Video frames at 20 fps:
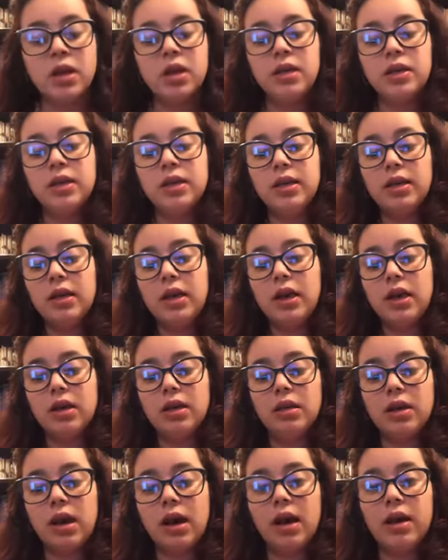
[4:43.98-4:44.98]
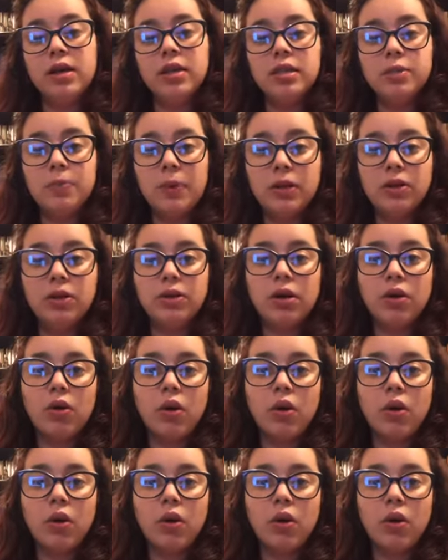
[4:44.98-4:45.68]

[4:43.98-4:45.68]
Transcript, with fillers: que é a respeito da